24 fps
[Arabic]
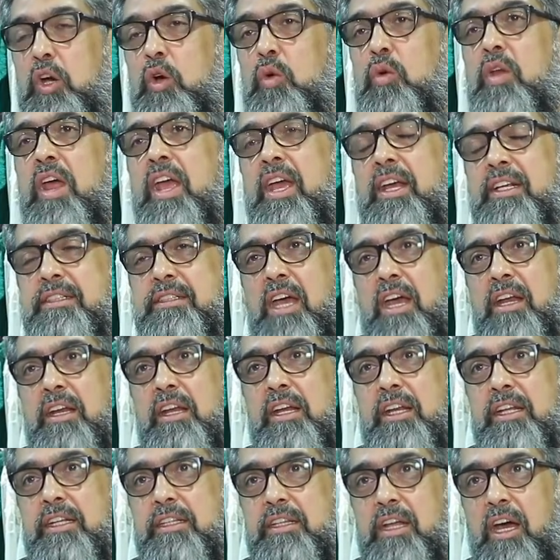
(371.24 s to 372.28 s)
ولا يزال
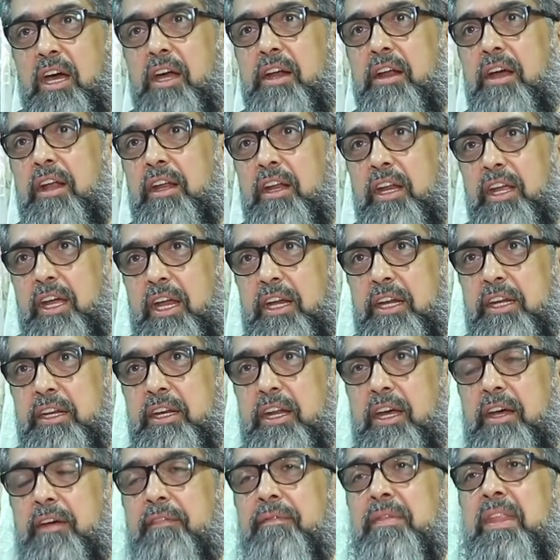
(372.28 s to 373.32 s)
الاداره الله
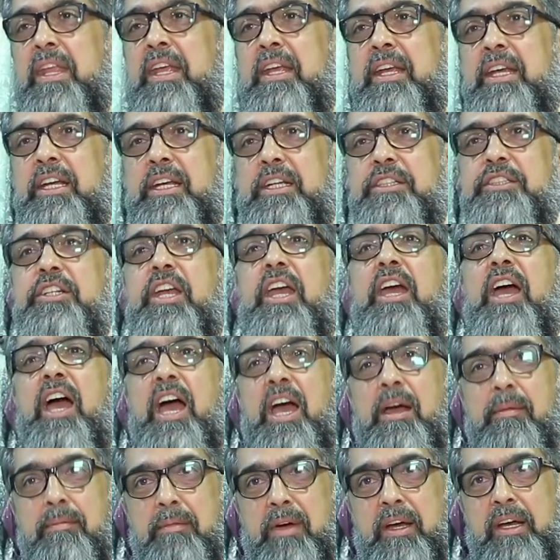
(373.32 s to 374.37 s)
يخلينا الشيخ
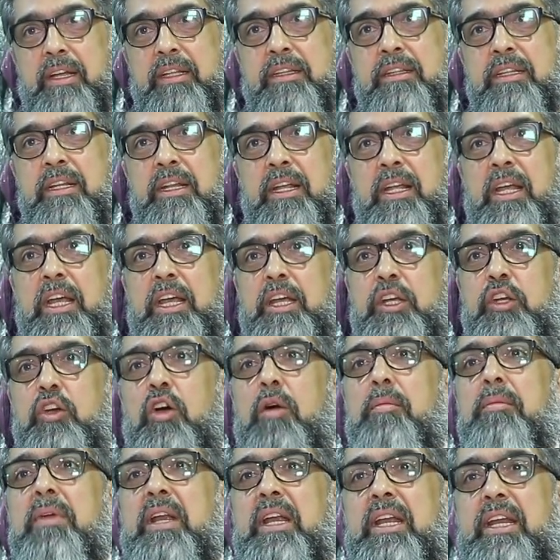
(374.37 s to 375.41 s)
احمد
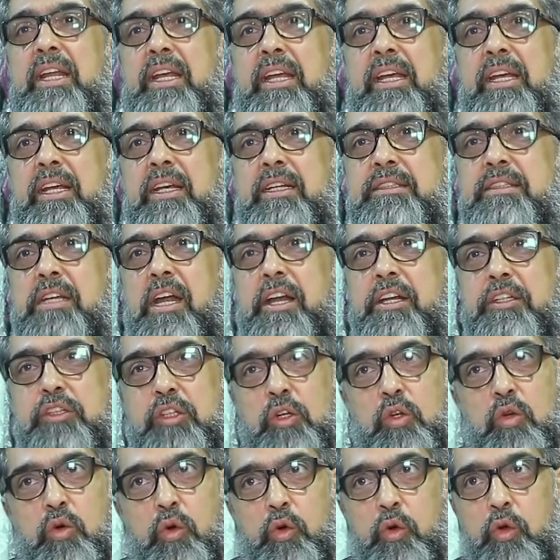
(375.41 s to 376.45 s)
يوم اللي صارت
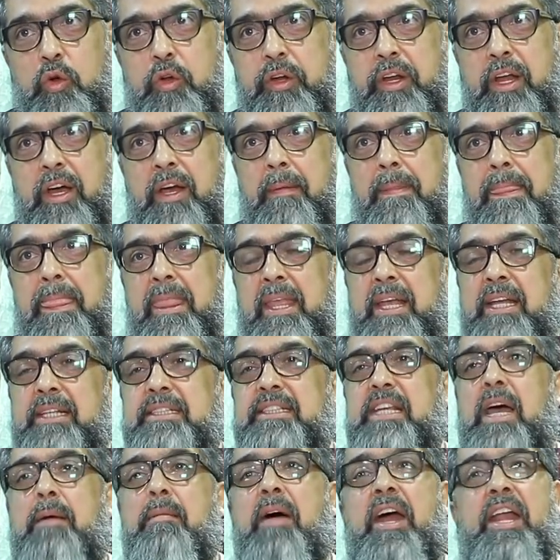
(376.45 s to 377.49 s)
الكورونا
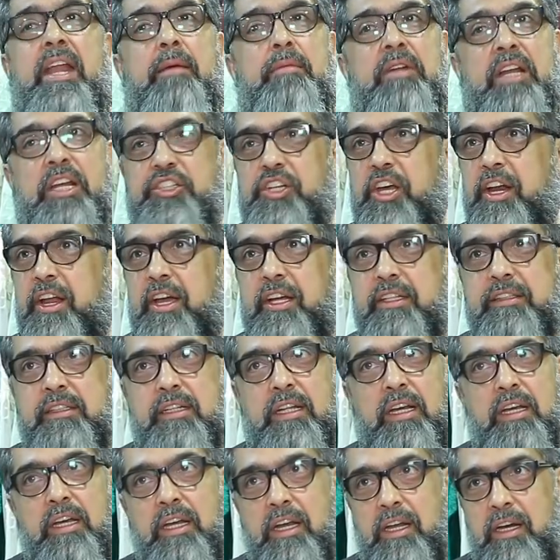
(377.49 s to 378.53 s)
سامحنا بالاجارات
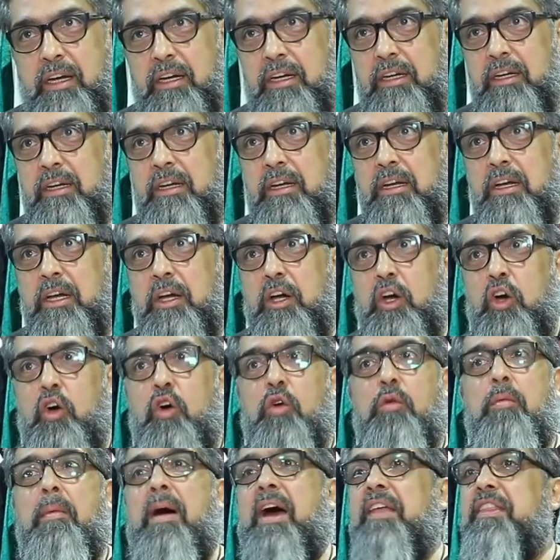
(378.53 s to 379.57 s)
كلها
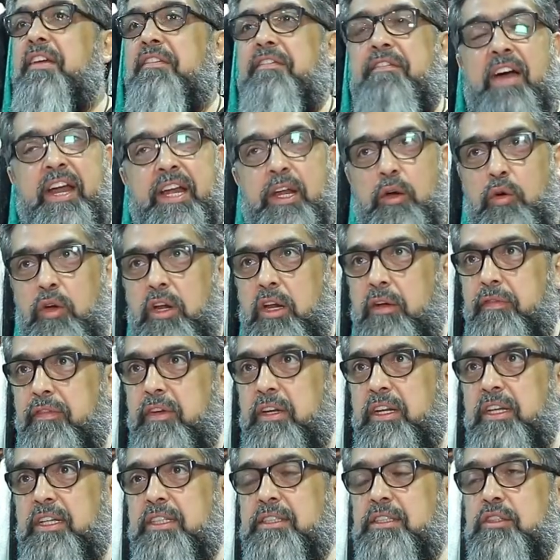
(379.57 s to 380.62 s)
وما دفعنا ولا
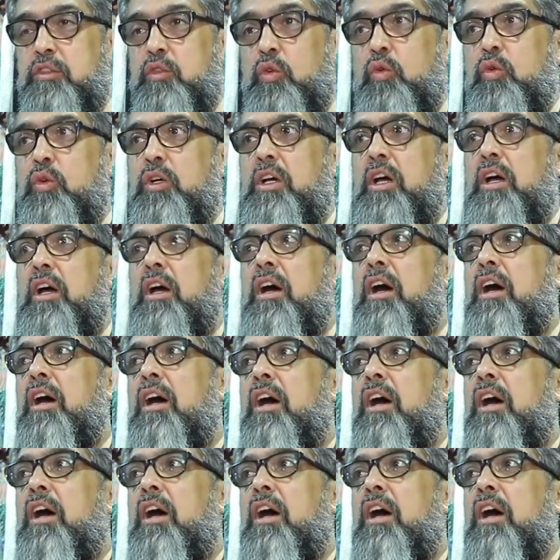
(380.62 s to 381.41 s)
فلس و...